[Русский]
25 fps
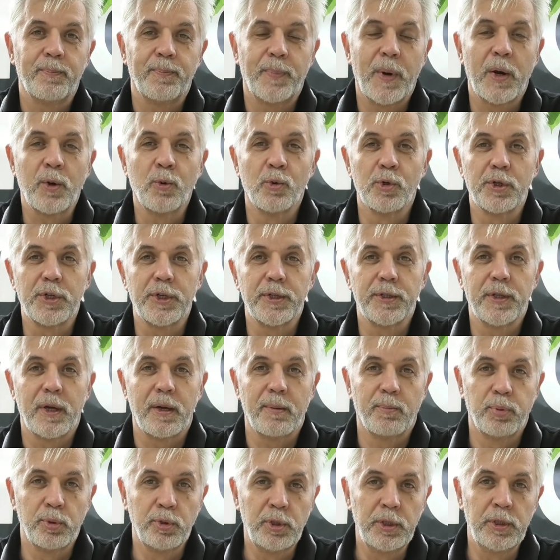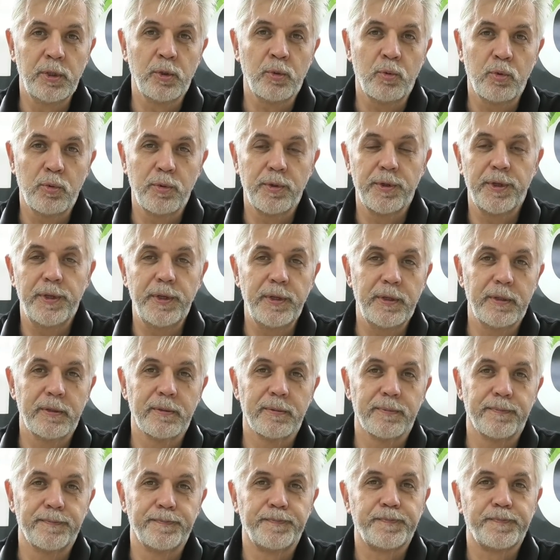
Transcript: похожий на бутылку, и